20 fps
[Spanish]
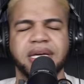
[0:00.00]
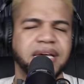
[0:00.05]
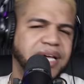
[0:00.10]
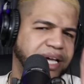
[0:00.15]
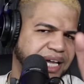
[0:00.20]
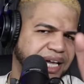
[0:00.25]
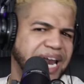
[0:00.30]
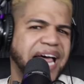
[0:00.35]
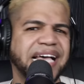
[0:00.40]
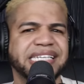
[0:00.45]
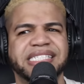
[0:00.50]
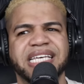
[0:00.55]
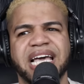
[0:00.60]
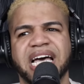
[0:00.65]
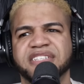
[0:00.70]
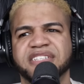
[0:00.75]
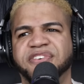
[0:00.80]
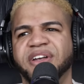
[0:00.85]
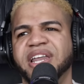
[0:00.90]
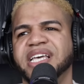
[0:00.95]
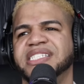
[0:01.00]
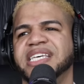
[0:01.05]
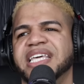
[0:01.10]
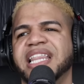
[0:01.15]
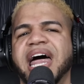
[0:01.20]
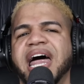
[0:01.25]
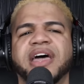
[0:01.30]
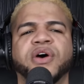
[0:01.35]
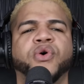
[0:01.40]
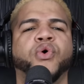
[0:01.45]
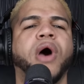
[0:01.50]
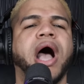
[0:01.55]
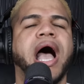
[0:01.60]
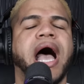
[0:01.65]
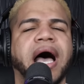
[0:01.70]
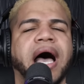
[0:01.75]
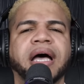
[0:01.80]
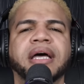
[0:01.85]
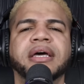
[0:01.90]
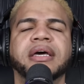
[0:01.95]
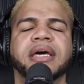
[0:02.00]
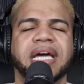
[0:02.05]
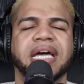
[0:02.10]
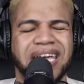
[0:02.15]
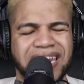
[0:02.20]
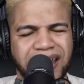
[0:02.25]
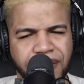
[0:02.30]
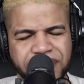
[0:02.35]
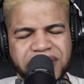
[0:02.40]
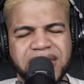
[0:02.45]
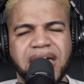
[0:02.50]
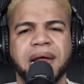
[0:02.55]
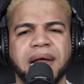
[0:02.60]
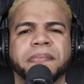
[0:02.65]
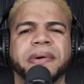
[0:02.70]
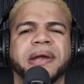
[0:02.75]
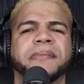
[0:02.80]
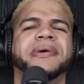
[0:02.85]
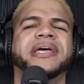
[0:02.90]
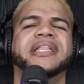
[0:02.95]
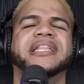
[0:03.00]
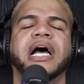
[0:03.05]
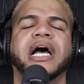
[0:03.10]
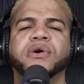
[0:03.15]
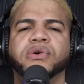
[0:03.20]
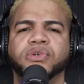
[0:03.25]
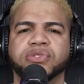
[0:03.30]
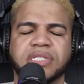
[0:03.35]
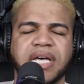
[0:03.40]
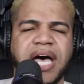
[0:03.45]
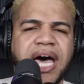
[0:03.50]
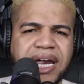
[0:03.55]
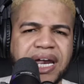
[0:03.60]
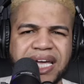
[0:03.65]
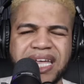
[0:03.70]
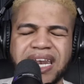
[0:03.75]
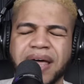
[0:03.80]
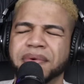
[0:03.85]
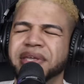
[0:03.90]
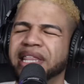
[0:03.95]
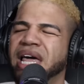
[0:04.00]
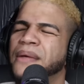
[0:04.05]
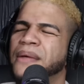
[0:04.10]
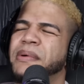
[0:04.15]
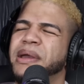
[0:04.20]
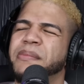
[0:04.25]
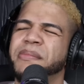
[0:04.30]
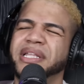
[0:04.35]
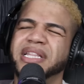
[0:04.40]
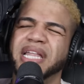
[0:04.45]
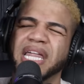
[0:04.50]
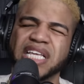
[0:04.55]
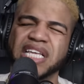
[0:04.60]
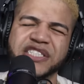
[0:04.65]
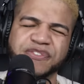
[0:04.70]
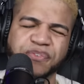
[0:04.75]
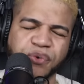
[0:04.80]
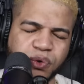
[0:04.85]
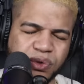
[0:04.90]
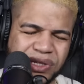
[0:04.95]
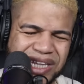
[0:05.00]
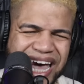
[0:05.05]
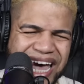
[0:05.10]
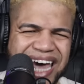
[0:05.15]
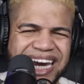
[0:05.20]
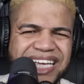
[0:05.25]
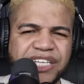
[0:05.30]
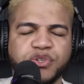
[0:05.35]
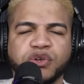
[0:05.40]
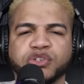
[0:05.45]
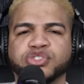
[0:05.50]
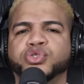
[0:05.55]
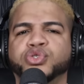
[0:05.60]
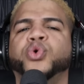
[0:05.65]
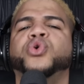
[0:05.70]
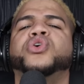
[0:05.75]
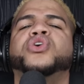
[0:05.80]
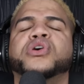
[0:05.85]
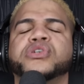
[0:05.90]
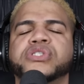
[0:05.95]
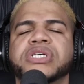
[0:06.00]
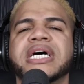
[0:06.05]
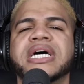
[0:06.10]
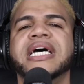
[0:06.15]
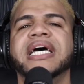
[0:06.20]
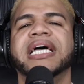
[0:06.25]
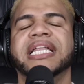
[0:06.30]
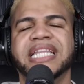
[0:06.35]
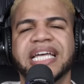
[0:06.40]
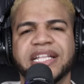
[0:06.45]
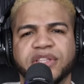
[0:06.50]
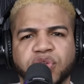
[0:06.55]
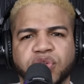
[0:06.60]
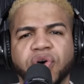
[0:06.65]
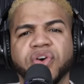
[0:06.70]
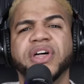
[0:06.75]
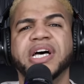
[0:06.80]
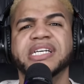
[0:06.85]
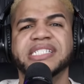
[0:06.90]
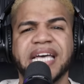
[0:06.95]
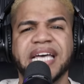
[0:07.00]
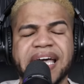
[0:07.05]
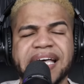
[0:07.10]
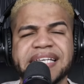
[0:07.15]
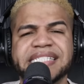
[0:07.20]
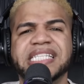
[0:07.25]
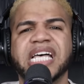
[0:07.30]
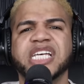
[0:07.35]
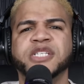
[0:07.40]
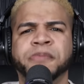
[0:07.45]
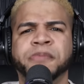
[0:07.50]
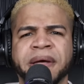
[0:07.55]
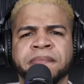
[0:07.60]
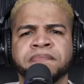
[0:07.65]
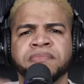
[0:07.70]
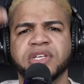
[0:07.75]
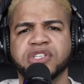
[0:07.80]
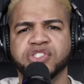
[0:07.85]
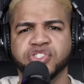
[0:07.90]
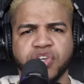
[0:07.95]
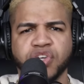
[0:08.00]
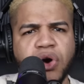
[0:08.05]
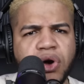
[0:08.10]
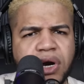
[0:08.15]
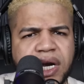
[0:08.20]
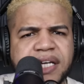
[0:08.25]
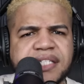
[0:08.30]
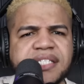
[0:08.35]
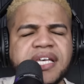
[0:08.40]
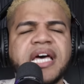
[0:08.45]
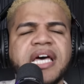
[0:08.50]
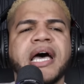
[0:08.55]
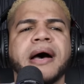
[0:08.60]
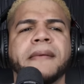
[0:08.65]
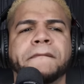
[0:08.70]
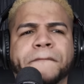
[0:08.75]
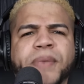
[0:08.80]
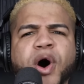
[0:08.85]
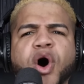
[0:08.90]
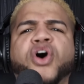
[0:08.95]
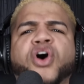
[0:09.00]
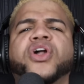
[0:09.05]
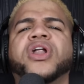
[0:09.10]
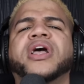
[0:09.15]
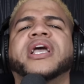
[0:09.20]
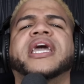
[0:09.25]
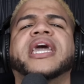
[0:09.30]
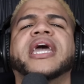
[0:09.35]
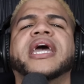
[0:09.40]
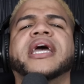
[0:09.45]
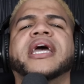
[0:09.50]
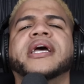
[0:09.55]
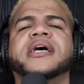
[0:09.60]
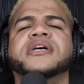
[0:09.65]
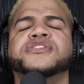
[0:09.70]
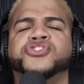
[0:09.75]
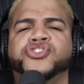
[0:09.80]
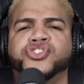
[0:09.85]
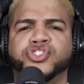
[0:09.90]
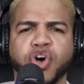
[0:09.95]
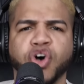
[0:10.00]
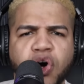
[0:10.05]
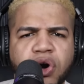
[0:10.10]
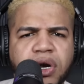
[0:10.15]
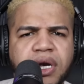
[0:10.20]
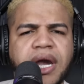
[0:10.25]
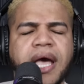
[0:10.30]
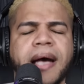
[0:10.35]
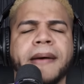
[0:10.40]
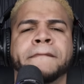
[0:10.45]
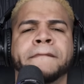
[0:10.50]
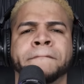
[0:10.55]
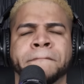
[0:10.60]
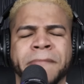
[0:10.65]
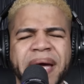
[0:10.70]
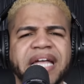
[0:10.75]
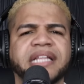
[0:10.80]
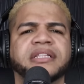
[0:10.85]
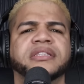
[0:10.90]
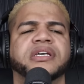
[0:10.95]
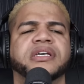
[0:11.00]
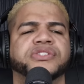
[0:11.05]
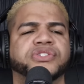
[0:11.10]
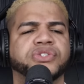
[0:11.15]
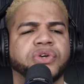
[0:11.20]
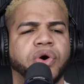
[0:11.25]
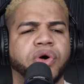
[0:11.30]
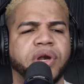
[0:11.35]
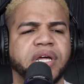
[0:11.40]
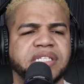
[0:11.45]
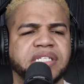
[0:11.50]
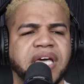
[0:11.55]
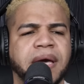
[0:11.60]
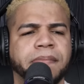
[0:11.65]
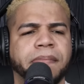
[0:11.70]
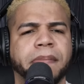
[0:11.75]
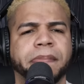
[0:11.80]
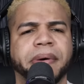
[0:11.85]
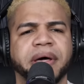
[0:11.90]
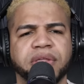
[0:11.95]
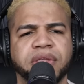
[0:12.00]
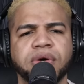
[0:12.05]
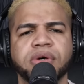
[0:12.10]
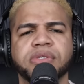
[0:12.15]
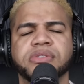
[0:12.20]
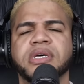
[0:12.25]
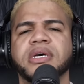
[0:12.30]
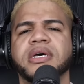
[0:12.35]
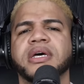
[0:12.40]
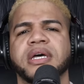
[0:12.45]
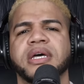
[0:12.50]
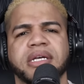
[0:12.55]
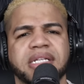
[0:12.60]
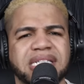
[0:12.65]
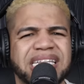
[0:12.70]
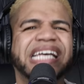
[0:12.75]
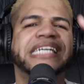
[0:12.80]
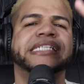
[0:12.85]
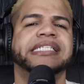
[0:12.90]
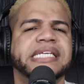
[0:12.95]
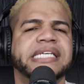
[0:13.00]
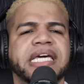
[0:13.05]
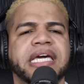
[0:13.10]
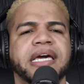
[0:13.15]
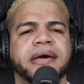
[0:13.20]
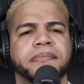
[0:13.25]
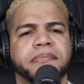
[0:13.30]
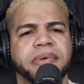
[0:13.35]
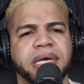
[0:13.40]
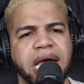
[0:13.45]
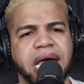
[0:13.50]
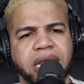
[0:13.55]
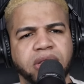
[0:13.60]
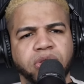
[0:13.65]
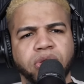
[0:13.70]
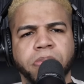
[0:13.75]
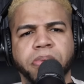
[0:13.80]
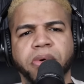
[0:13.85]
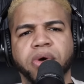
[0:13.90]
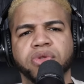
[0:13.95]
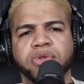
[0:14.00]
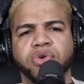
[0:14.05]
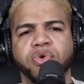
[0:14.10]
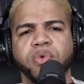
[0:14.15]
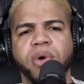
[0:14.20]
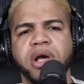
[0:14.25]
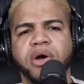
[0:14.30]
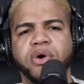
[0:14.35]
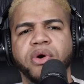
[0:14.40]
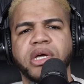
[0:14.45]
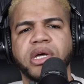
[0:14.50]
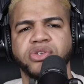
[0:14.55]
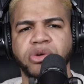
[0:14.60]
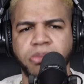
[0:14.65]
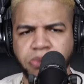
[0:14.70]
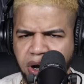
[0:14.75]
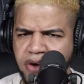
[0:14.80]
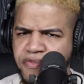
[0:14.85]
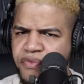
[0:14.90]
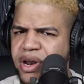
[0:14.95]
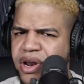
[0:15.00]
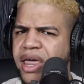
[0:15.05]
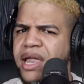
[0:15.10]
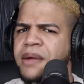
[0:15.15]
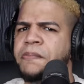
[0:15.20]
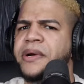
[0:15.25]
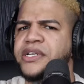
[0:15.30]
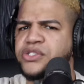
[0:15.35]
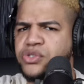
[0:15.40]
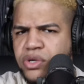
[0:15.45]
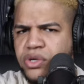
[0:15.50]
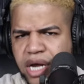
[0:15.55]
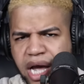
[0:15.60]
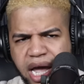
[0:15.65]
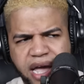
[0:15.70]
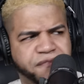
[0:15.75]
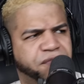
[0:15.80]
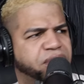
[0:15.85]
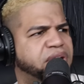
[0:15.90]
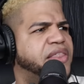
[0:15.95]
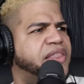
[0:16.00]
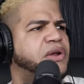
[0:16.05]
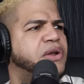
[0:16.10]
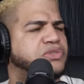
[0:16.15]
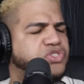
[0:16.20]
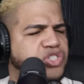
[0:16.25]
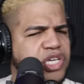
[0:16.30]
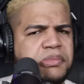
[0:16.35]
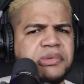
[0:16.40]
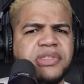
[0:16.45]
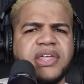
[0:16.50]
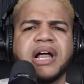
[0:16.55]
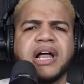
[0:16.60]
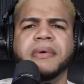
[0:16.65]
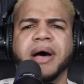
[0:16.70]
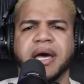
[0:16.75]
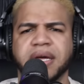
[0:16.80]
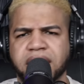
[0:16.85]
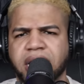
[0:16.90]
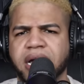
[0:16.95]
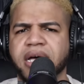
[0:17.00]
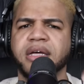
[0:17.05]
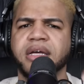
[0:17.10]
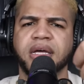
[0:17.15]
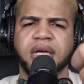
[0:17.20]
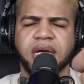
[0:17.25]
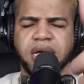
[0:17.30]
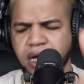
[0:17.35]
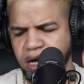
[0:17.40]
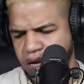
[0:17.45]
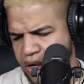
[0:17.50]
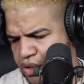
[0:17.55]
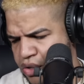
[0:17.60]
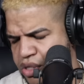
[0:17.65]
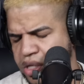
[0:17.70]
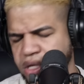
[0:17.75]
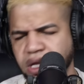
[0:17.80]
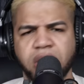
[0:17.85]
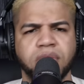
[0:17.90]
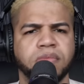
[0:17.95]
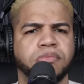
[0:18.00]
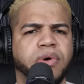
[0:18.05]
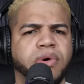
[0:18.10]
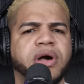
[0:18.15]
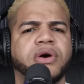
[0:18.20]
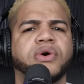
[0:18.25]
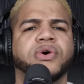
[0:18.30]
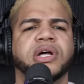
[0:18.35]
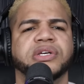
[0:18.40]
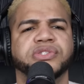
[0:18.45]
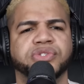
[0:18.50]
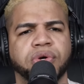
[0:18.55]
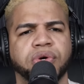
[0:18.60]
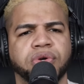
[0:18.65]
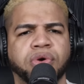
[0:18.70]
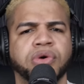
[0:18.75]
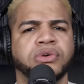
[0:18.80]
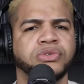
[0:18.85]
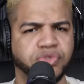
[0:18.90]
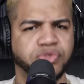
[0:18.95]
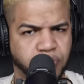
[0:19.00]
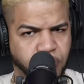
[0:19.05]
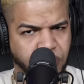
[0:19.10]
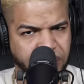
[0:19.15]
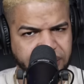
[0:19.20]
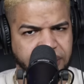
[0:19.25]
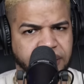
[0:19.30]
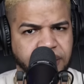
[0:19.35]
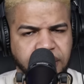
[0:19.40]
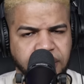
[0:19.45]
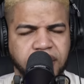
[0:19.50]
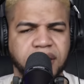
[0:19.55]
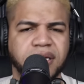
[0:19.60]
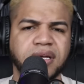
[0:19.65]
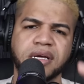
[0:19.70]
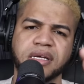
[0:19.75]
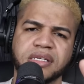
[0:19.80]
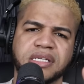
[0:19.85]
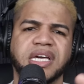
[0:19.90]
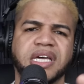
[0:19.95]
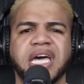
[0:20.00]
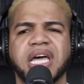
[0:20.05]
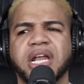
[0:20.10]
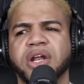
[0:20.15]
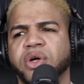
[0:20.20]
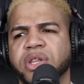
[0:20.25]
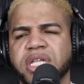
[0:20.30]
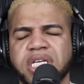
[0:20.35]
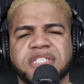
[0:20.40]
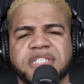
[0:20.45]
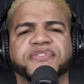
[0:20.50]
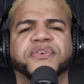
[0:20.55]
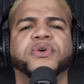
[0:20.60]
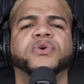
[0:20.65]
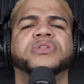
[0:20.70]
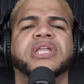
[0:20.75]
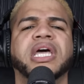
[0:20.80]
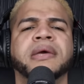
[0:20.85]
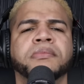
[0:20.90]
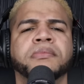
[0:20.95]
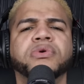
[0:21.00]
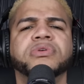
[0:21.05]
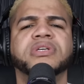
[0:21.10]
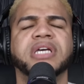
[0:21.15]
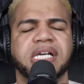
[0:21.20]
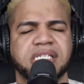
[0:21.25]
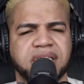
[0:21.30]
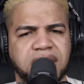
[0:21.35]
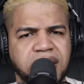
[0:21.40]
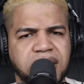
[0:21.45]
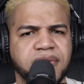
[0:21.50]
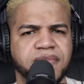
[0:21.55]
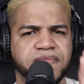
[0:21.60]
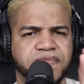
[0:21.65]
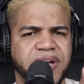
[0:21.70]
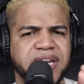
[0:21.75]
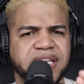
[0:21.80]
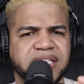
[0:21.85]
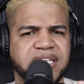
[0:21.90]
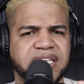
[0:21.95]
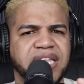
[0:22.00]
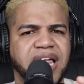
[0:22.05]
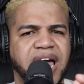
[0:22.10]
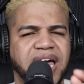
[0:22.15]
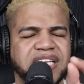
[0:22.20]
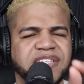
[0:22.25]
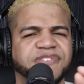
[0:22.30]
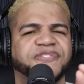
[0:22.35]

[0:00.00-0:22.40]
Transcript: Gracias, felicidades Juan. Que la vida le permita gozar, que la vida le permita disfrutar y los suyos de todas estas bendiciones, porque son bendiciones que Papá Dios te sigue enviando por tu buen corazón. Porque fuera del personaje, fuera de los chimis de la vaina, Roche tiene un buen corazón con su gente. Así que lo disfrute y muchas felicidades.